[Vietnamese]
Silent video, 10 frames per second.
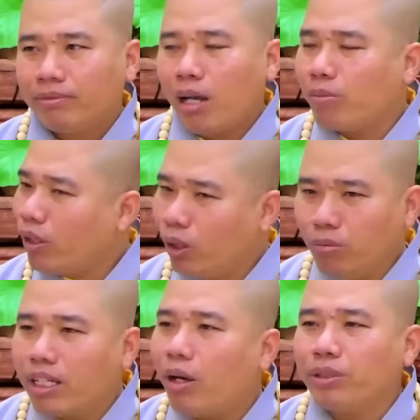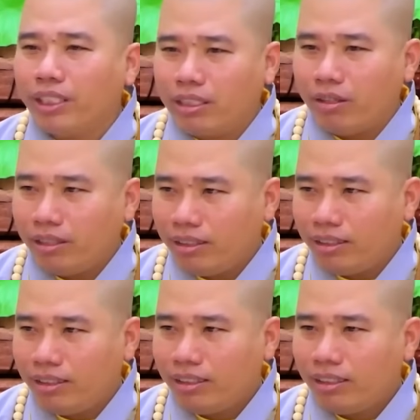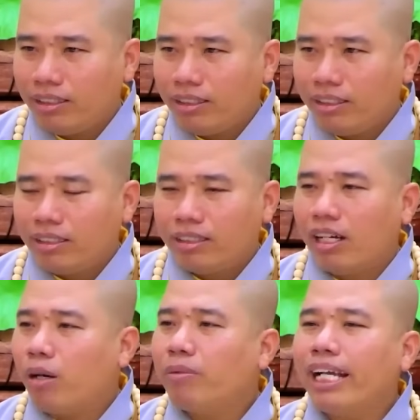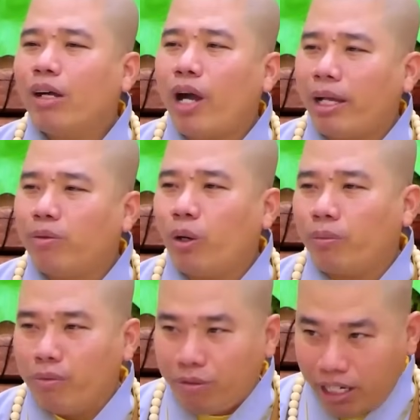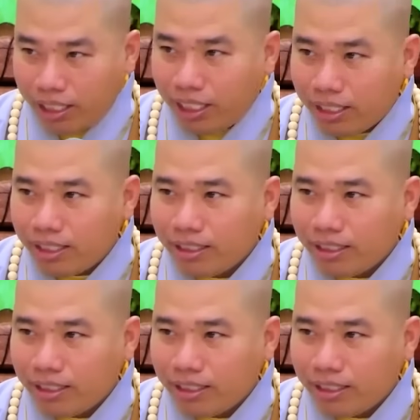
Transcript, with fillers: Ông nói đúng câu vậy thôi, rồi ông đi ra ngoài ông ngồi ông niệm Phật nghe.